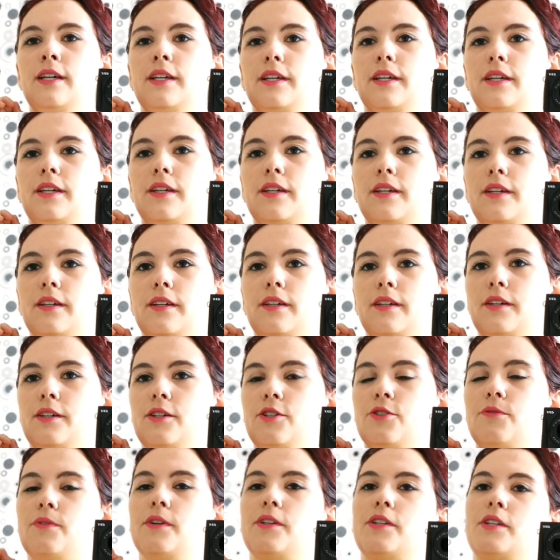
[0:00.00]
i,
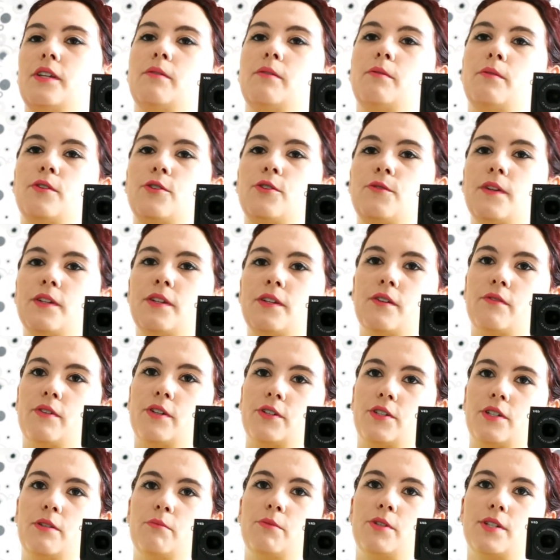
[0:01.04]
świetnie, świetnie
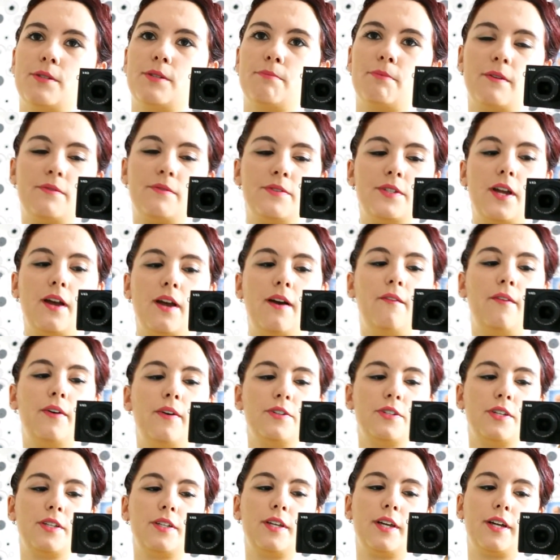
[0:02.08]
właśnie mi się sprawdzają
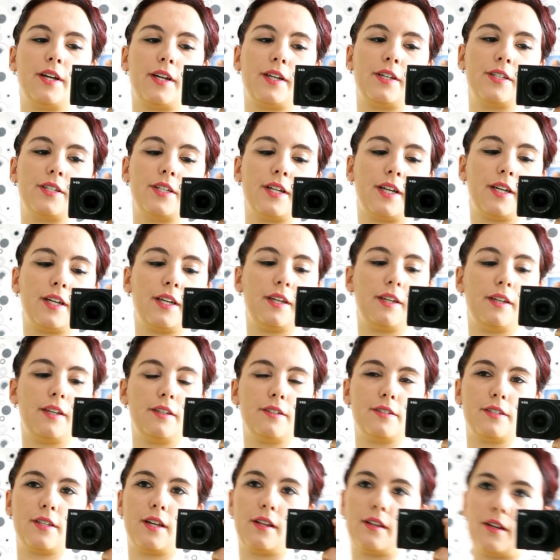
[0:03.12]
właśnie na jakiś taki
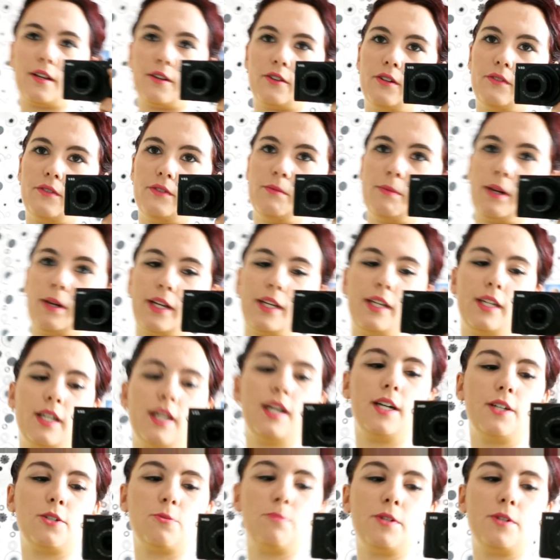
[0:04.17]
standardowy
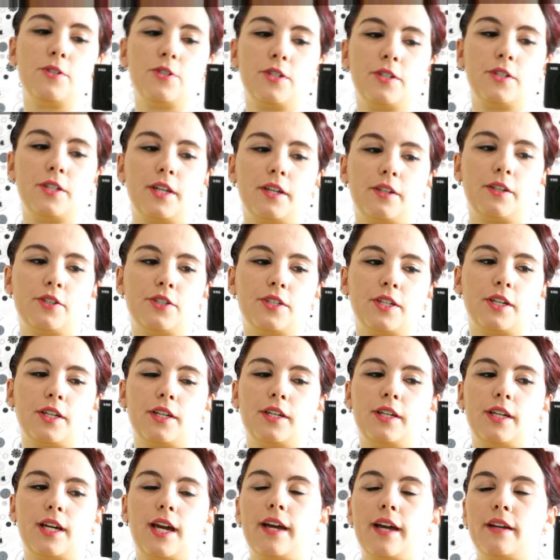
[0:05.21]
makijaż, bez żadnych jakichś
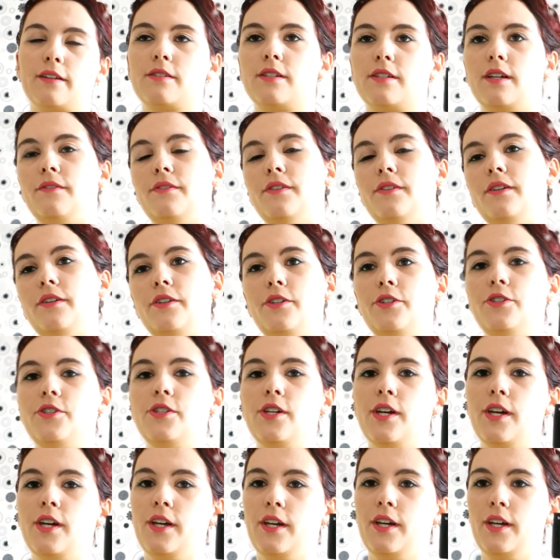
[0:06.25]
takich ekstra
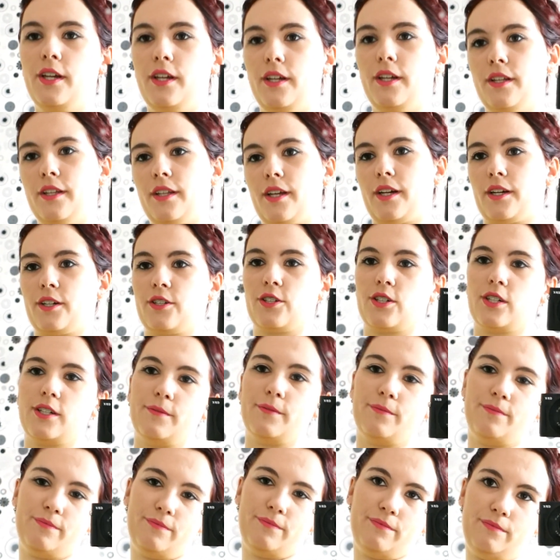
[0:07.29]
wyjść. Także
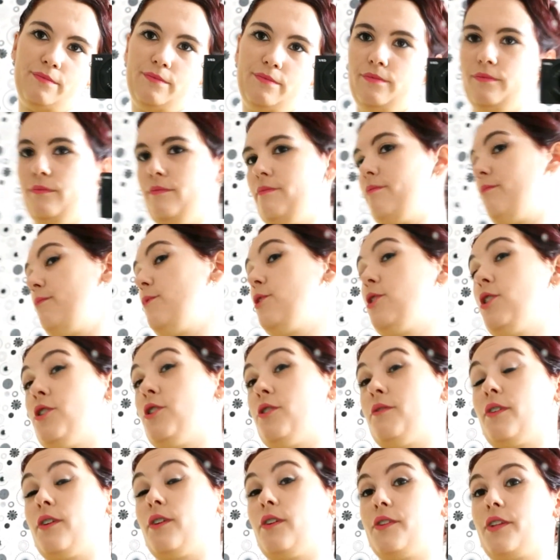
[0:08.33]
myślę,
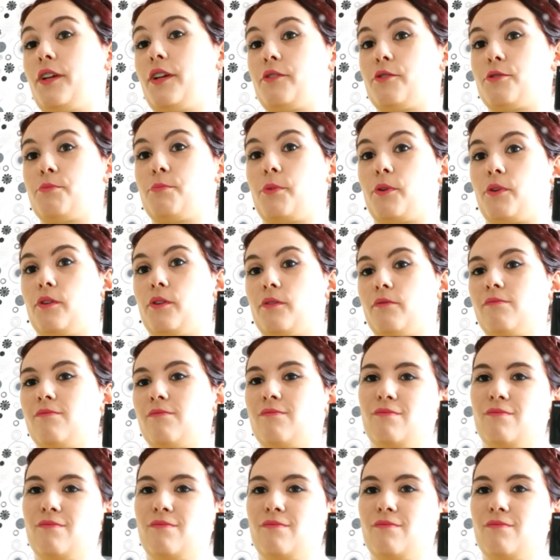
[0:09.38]
że wygląda to spoko.